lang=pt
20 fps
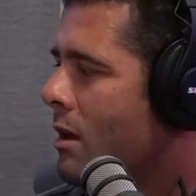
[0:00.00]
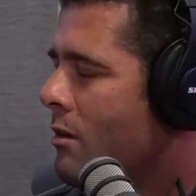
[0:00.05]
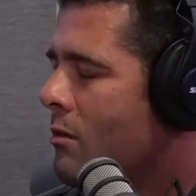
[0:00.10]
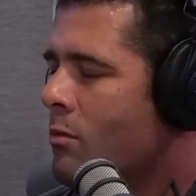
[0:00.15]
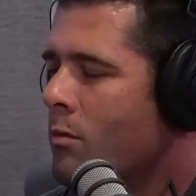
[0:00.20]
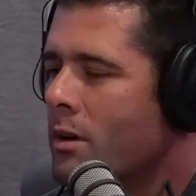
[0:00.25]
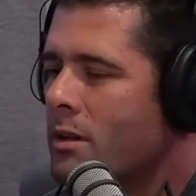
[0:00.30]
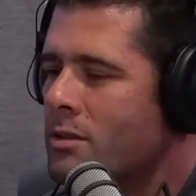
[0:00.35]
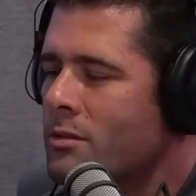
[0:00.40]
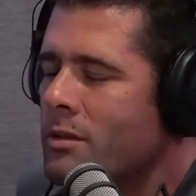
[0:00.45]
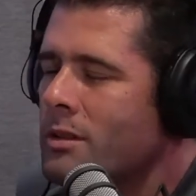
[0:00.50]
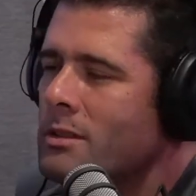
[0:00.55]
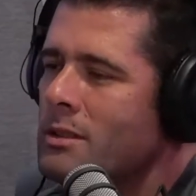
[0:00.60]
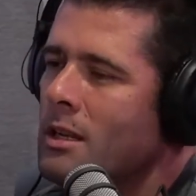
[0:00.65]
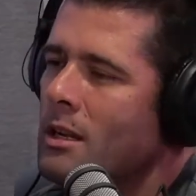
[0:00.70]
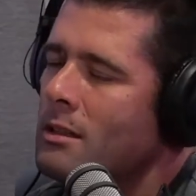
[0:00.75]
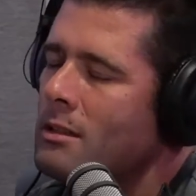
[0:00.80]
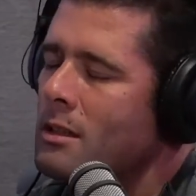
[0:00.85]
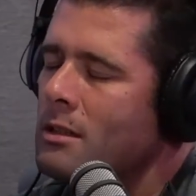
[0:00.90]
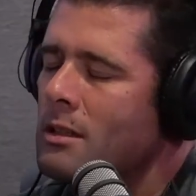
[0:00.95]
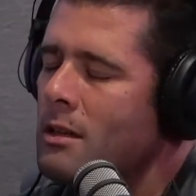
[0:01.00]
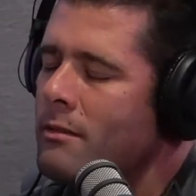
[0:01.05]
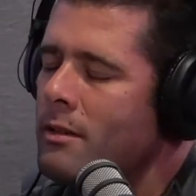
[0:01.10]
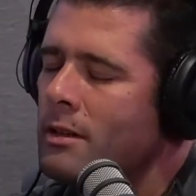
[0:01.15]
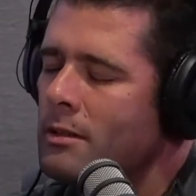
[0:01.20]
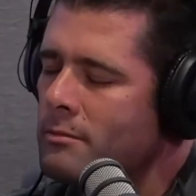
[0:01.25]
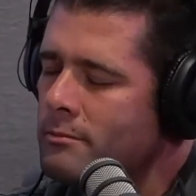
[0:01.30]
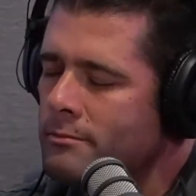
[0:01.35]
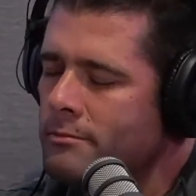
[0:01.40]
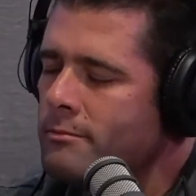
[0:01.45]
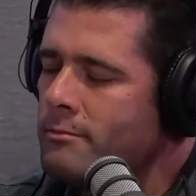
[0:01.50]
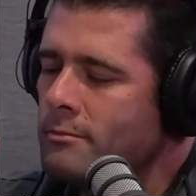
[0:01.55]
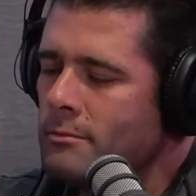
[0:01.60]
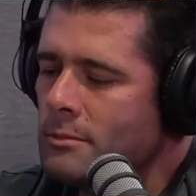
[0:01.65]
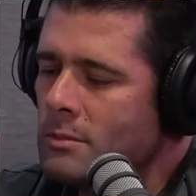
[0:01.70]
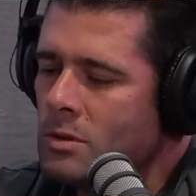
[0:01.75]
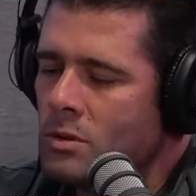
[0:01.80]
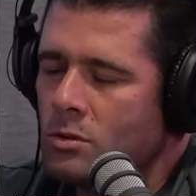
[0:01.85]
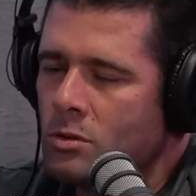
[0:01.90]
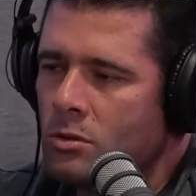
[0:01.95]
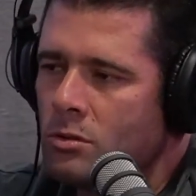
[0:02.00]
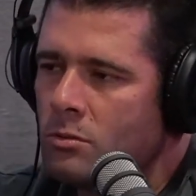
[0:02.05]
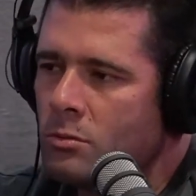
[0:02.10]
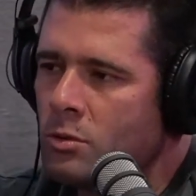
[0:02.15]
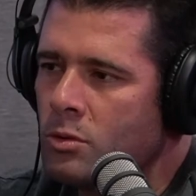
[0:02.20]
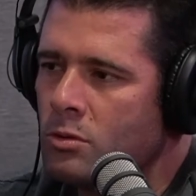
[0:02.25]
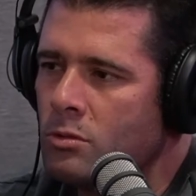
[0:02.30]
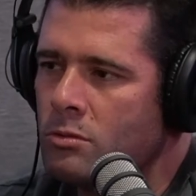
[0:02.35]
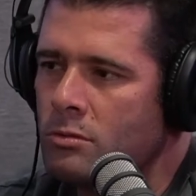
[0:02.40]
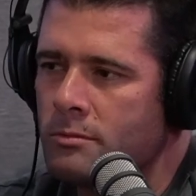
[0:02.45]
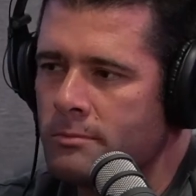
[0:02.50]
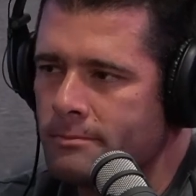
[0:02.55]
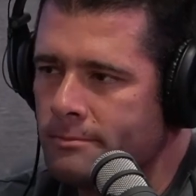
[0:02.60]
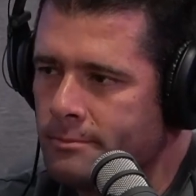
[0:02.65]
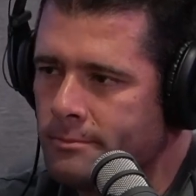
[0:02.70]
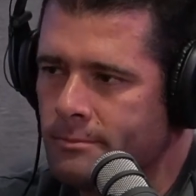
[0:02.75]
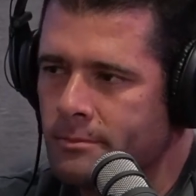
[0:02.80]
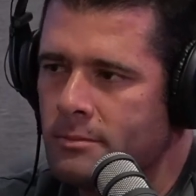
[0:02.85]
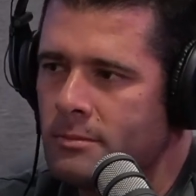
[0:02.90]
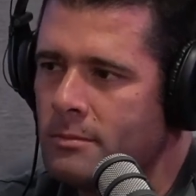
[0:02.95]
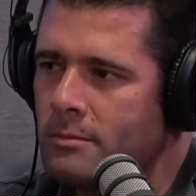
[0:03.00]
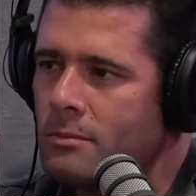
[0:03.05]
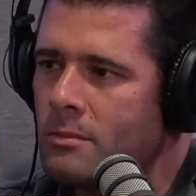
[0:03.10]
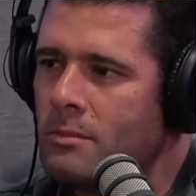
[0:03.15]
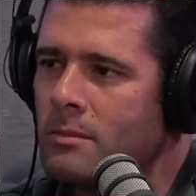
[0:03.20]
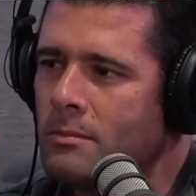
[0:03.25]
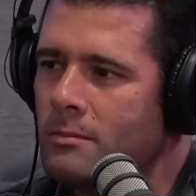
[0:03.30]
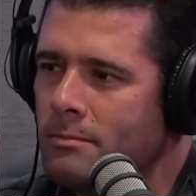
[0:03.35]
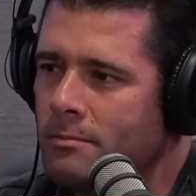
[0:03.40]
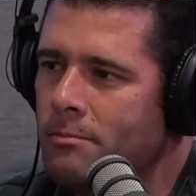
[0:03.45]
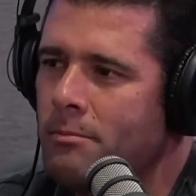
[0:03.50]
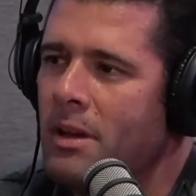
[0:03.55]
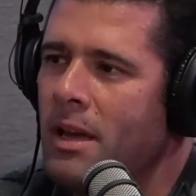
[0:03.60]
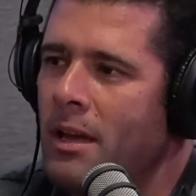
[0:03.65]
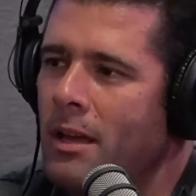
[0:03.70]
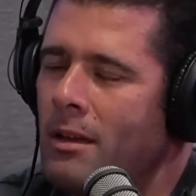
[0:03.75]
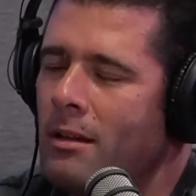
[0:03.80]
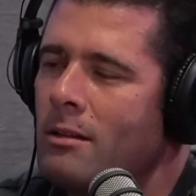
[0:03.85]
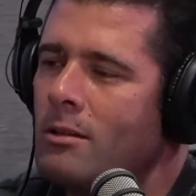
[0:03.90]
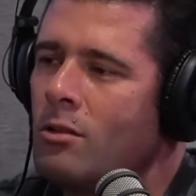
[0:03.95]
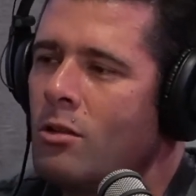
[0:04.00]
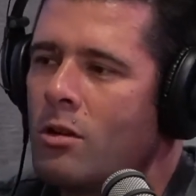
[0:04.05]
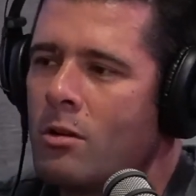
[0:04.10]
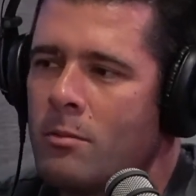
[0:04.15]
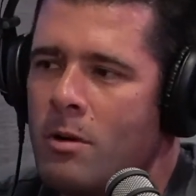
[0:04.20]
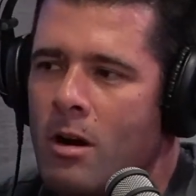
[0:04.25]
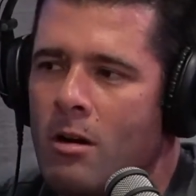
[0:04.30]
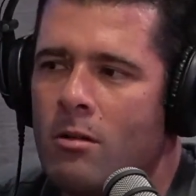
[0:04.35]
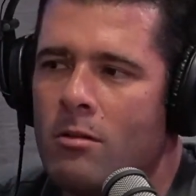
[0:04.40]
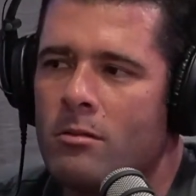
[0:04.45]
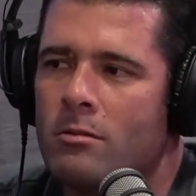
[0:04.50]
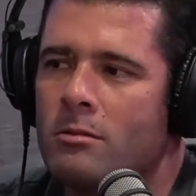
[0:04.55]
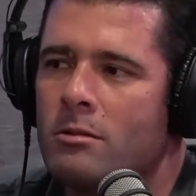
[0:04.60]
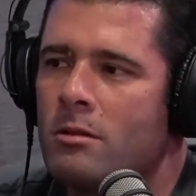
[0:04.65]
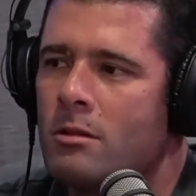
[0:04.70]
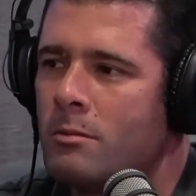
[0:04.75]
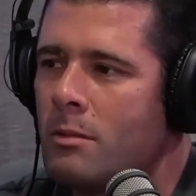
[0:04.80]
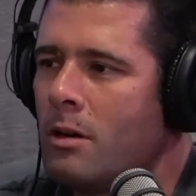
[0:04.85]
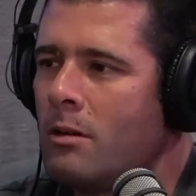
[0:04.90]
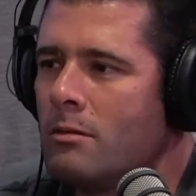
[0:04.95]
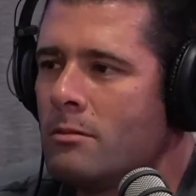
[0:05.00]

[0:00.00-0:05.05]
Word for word: algumas vezes, ela tratava todo mundo Normal. Bem, normal. Marquetito,